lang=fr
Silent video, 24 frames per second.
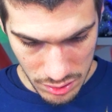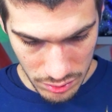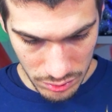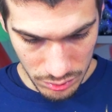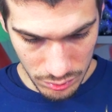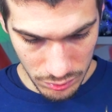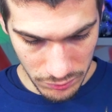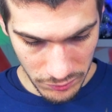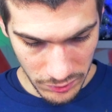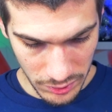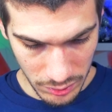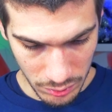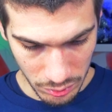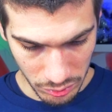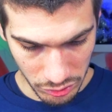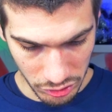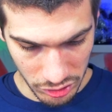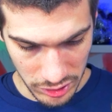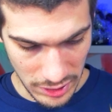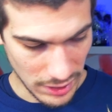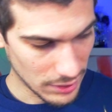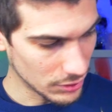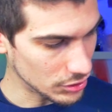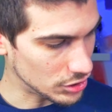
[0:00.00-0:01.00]
Nous verrons
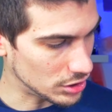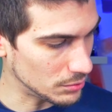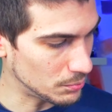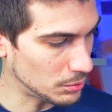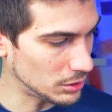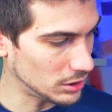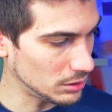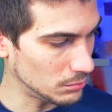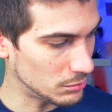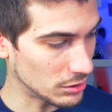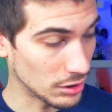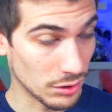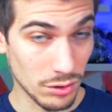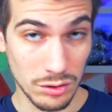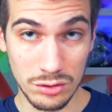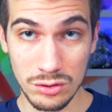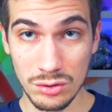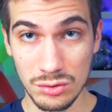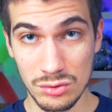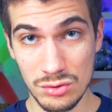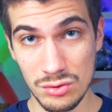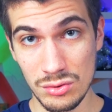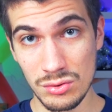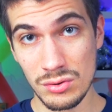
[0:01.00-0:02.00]
cela. J'ai pris bien
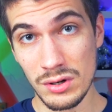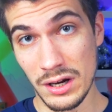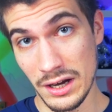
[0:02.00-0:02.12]
entendu